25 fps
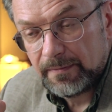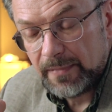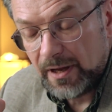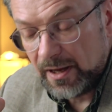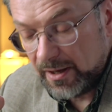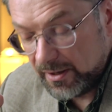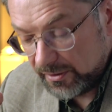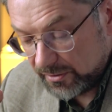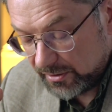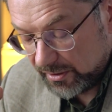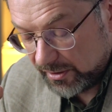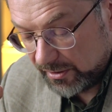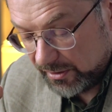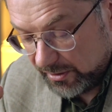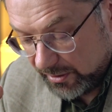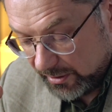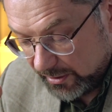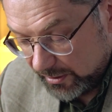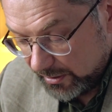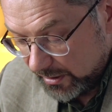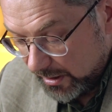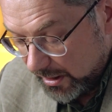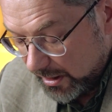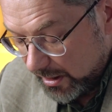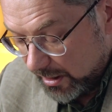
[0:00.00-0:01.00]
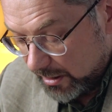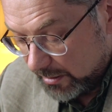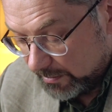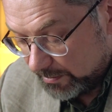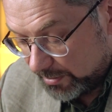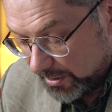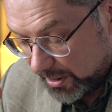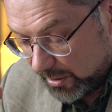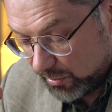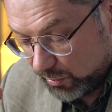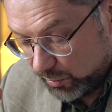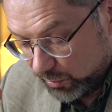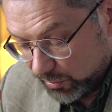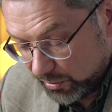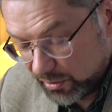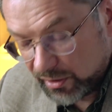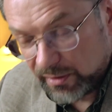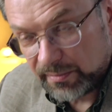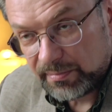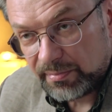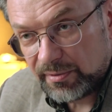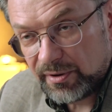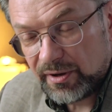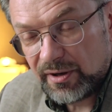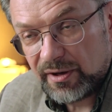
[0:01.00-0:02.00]
Это не
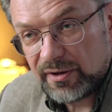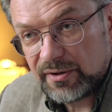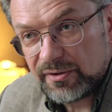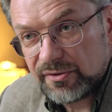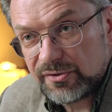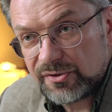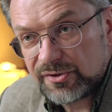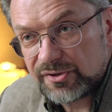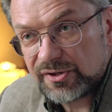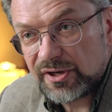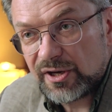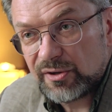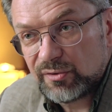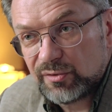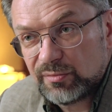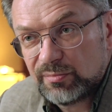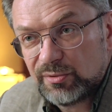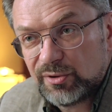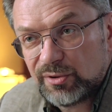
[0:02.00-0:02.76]
прогулка по саду,